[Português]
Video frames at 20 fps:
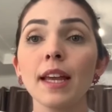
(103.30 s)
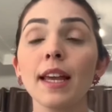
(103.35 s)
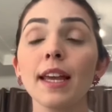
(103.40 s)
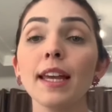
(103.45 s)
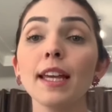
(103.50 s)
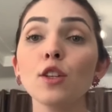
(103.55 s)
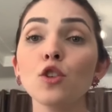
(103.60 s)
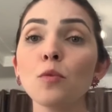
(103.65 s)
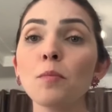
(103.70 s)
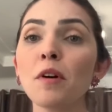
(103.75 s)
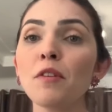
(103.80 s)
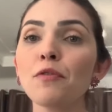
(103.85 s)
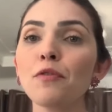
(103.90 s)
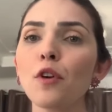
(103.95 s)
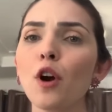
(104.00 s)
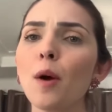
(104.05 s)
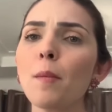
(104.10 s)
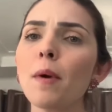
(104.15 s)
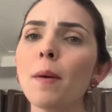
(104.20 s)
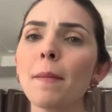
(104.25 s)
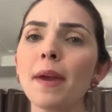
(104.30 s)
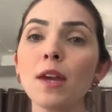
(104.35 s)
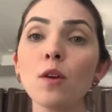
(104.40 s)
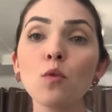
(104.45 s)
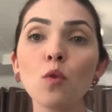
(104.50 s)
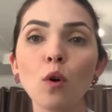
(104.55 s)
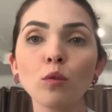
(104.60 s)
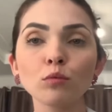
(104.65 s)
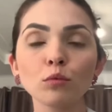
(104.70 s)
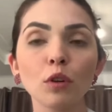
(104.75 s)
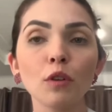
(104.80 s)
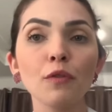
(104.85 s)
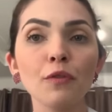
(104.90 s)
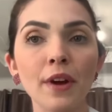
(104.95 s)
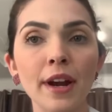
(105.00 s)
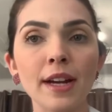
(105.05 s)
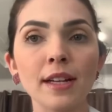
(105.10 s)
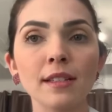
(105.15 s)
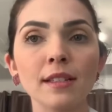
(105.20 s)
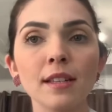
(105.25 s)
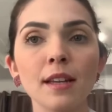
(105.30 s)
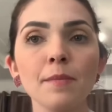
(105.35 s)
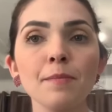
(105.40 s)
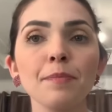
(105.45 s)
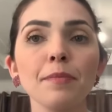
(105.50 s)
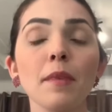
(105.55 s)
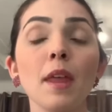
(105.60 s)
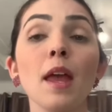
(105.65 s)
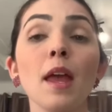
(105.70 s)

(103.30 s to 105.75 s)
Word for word: E de uma forma meio controversa,